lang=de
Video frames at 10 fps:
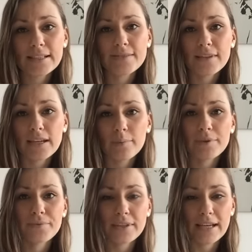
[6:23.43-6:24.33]
Deswegen habe
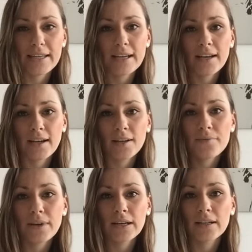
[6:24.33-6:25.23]
ich vor drei Jahren
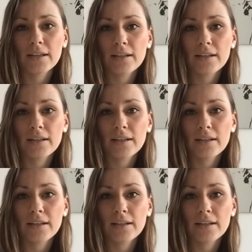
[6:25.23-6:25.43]
angefangen,